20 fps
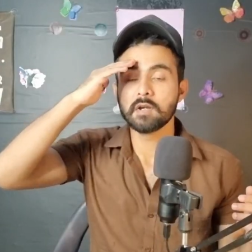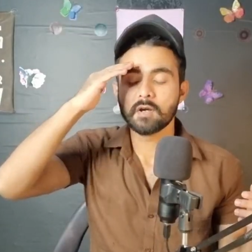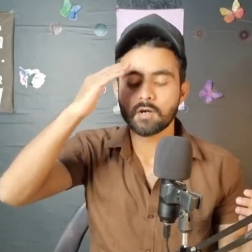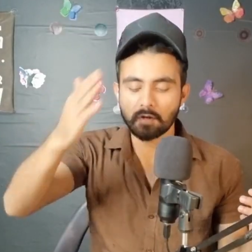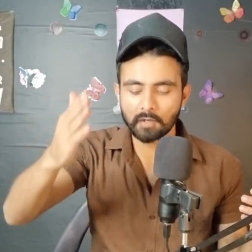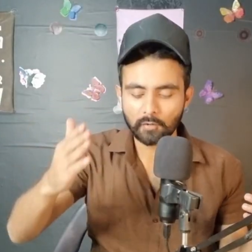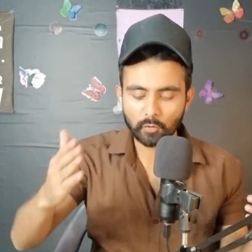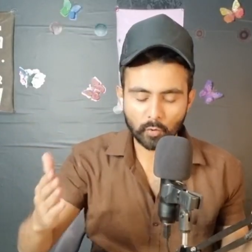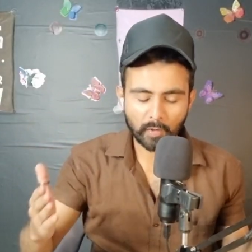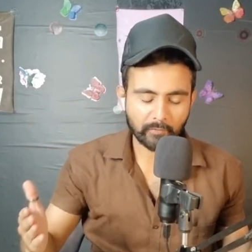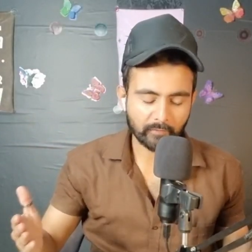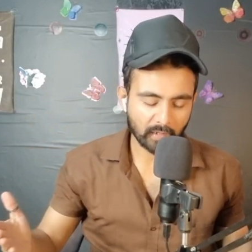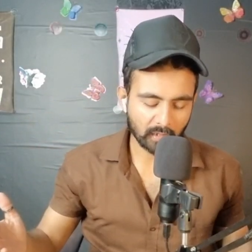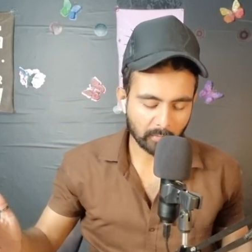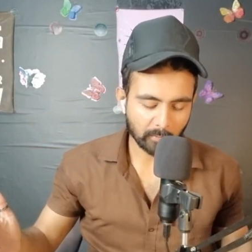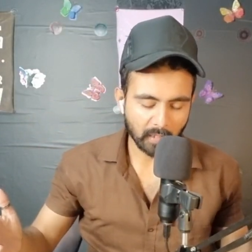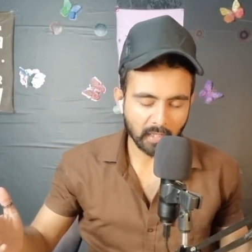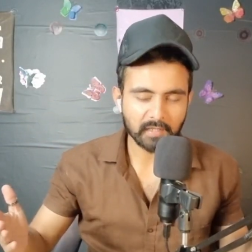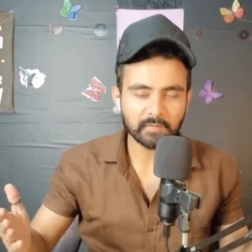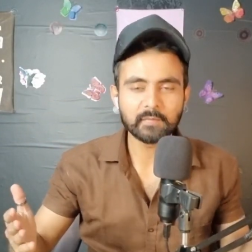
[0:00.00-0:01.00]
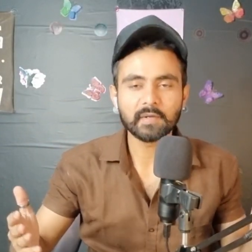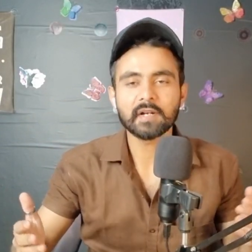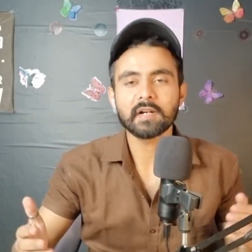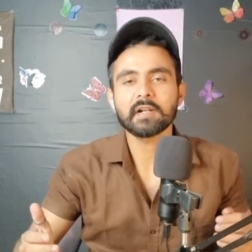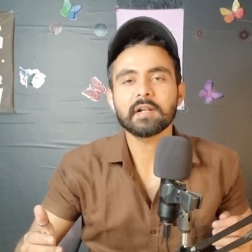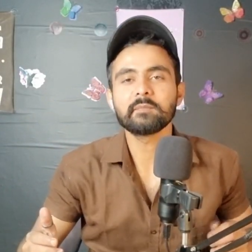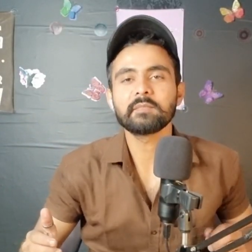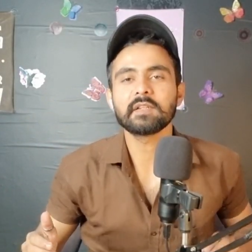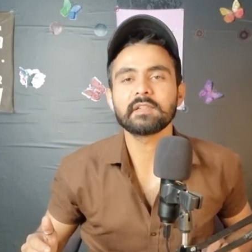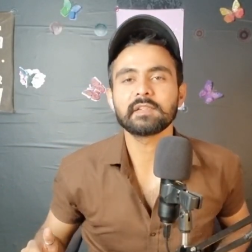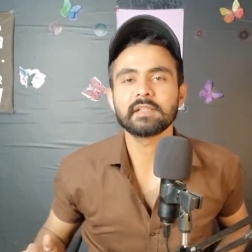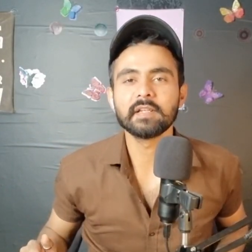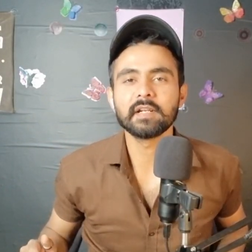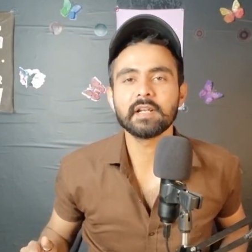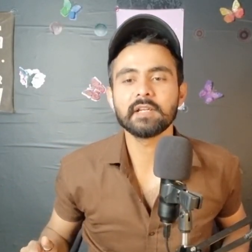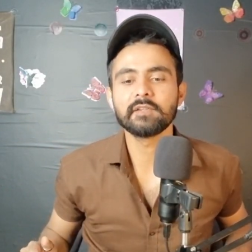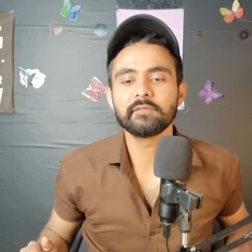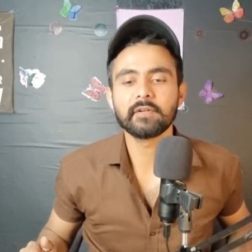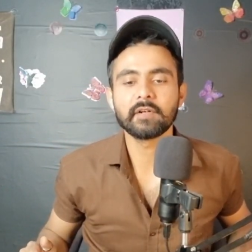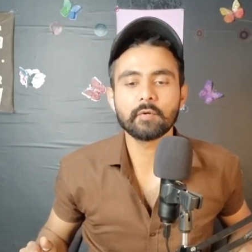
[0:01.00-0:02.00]
हेलो एंड वेलकम गाइस मेरा नाम तस्खीर है
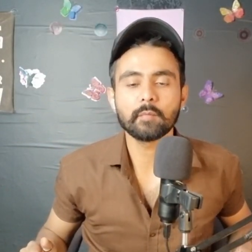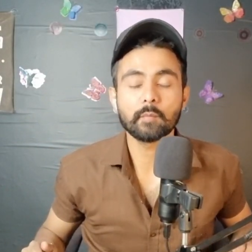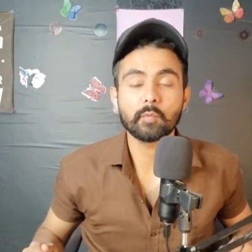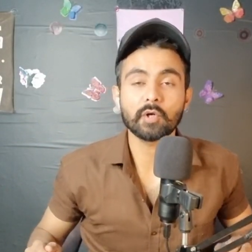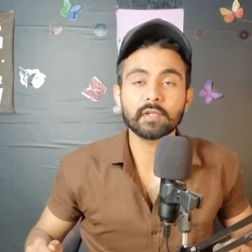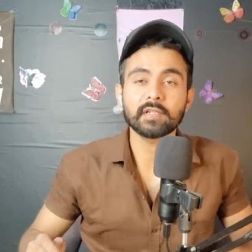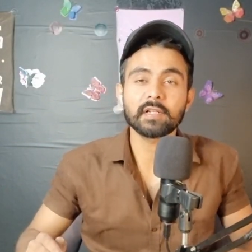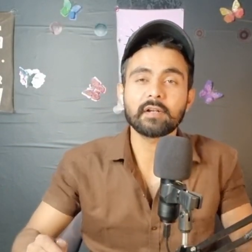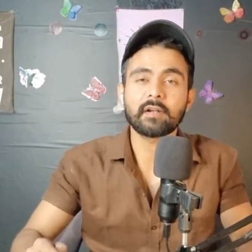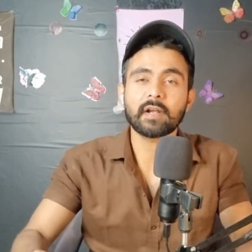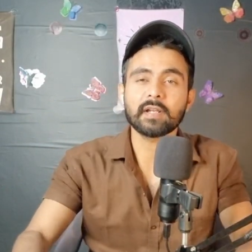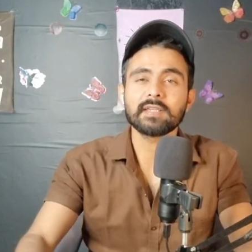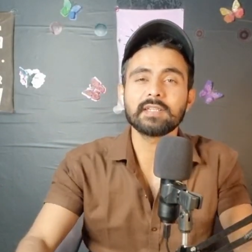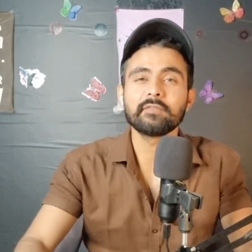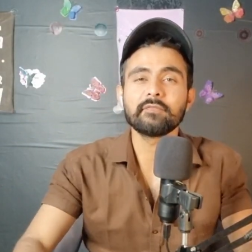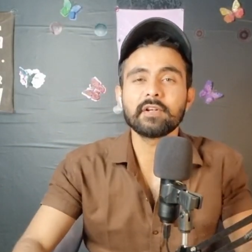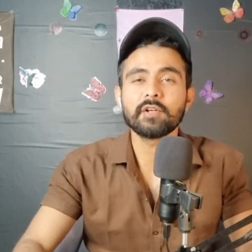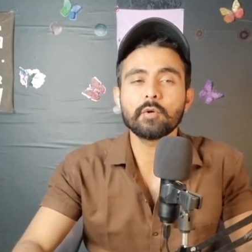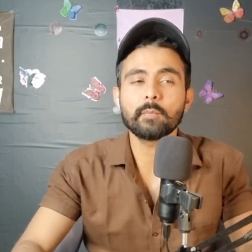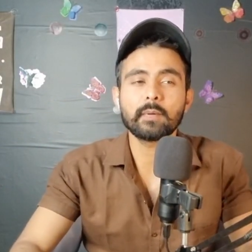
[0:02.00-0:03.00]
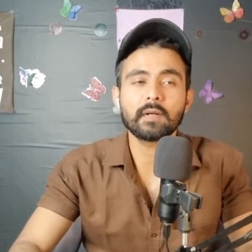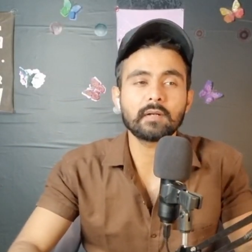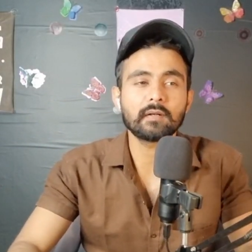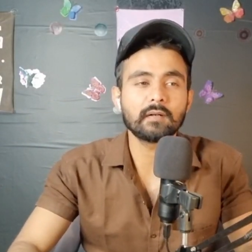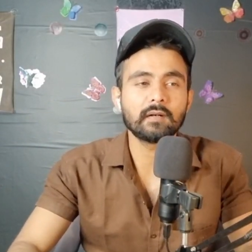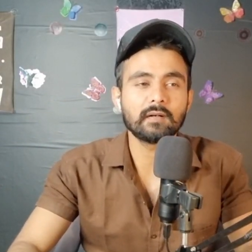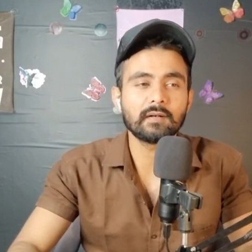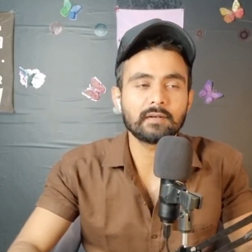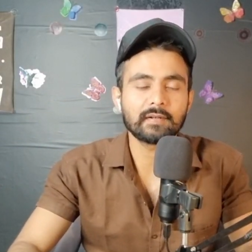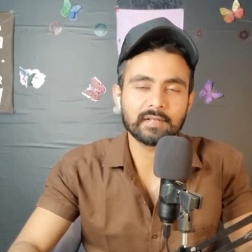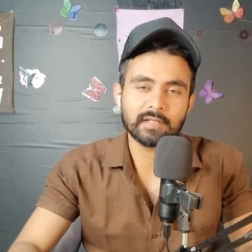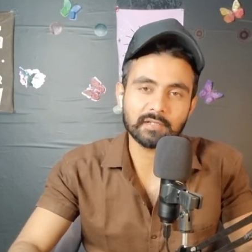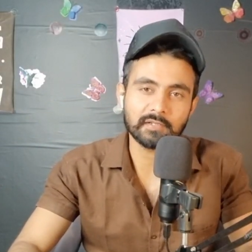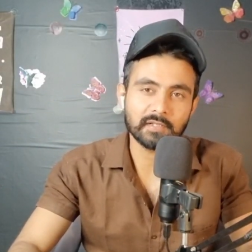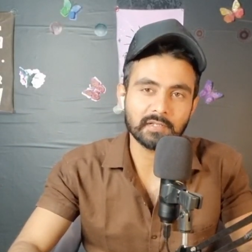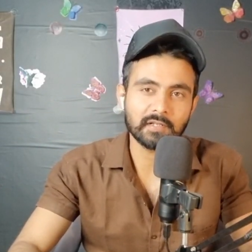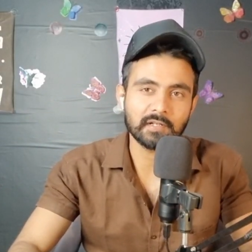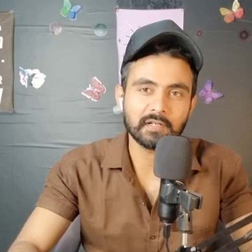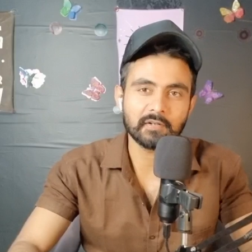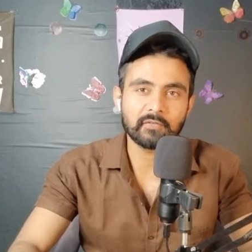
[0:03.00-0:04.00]
इस वीडियो में बहुत ही इंटरेस्टिंग वीडियो पर रिएक्शन
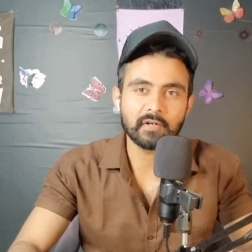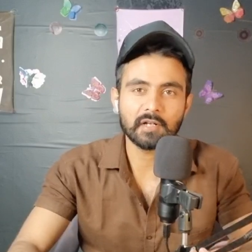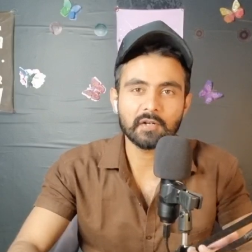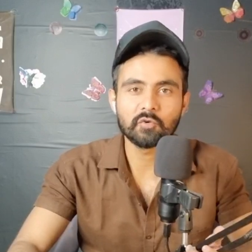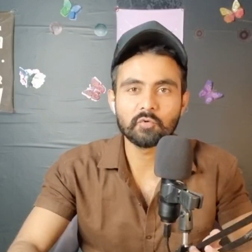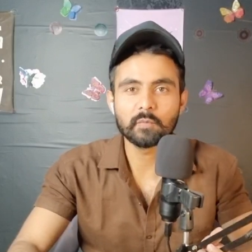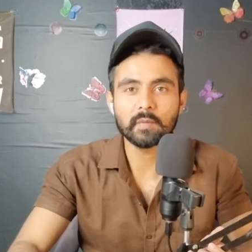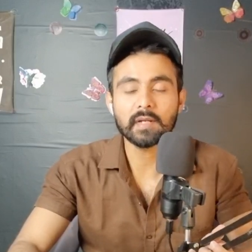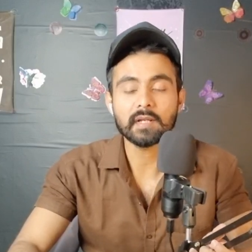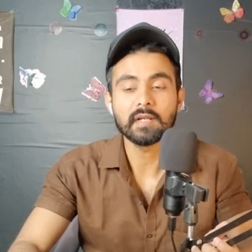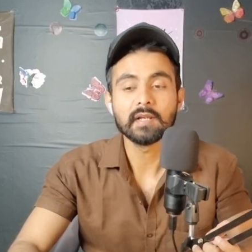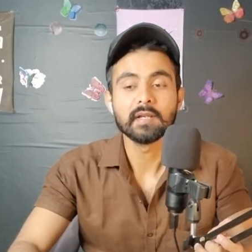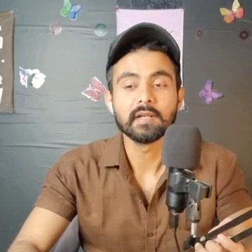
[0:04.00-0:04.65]
करने वाला हूँ मैं